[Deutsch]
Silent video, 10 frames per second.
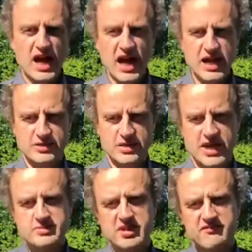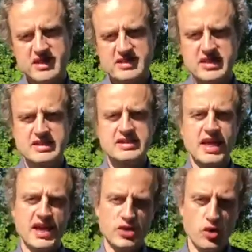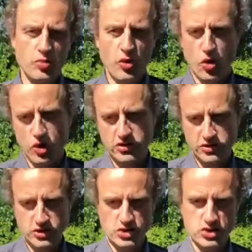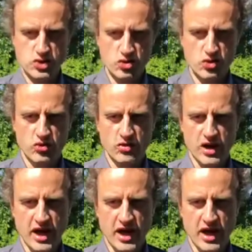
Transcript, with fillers: Also erstmal, was ist eine hypochondrische Störung?